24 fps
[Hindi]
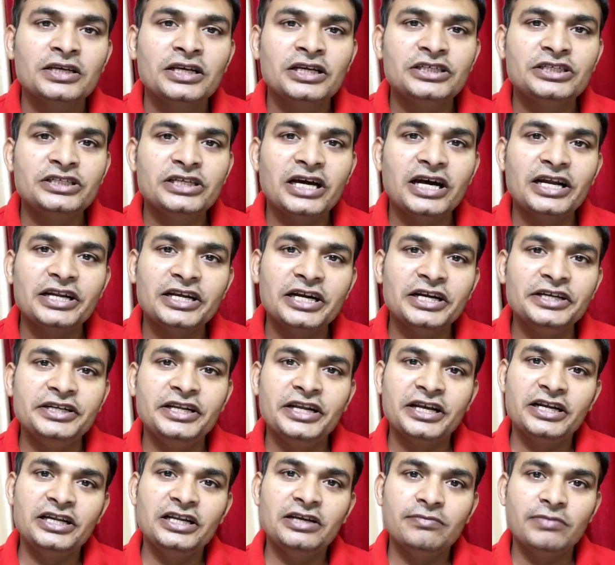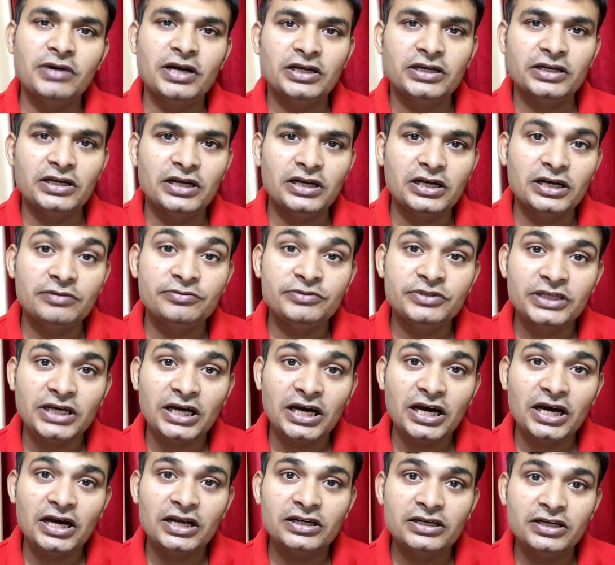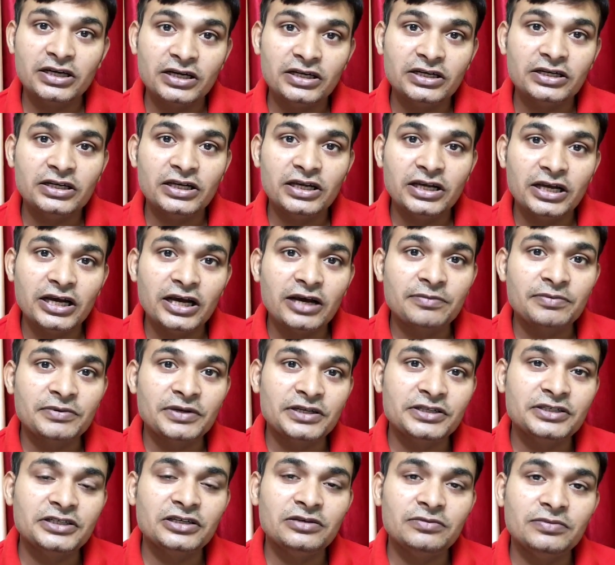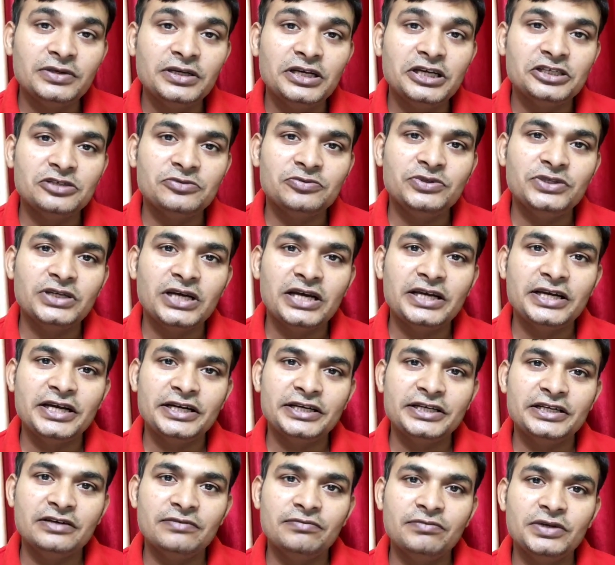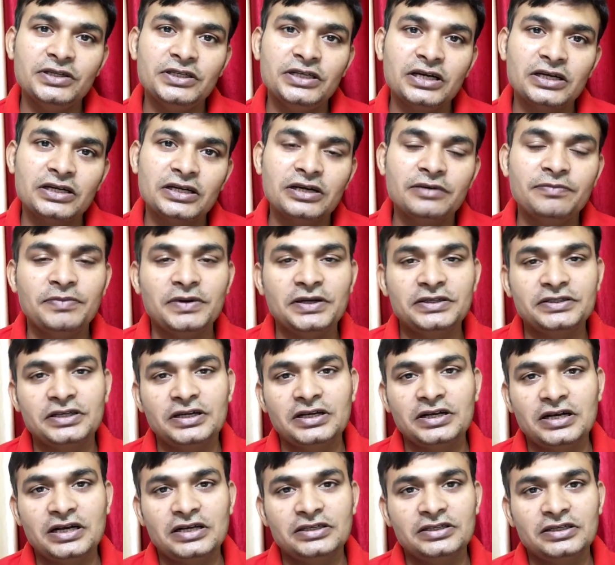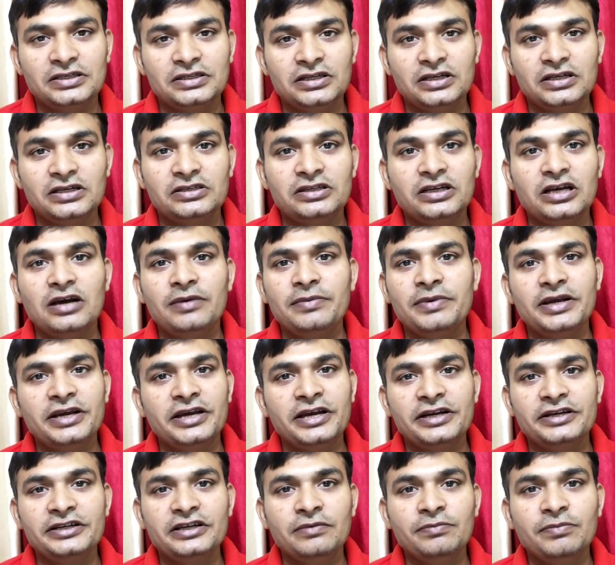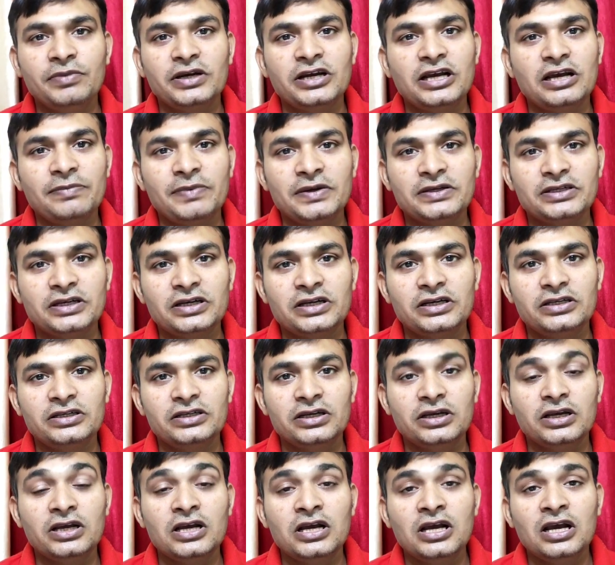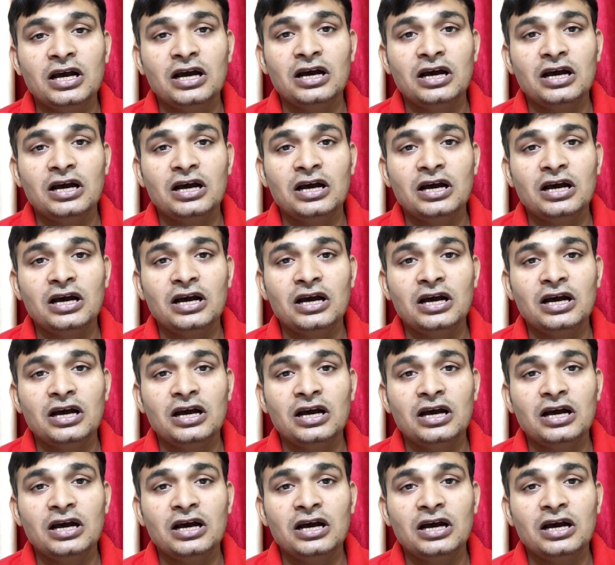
ये चार घंटे के लिए मान रहेगा चार घंटे आप किसी भी एस बी आई ए टी एम में जाकर पैसे निकाल सकते हैं इससे आप एक ए टी एम पर गए पैसा नहीं है